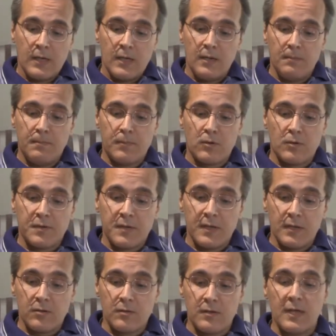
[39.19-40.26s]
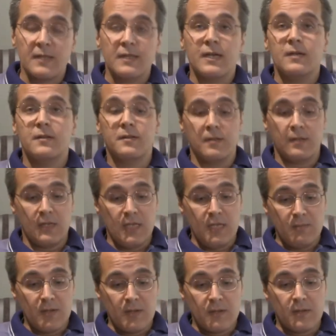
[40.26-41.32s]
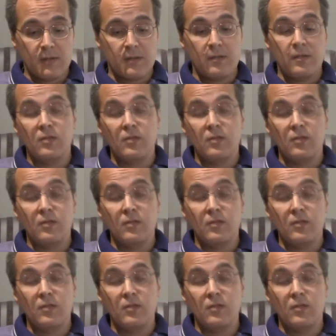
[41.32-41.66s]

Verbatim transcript: em processos e análises químicas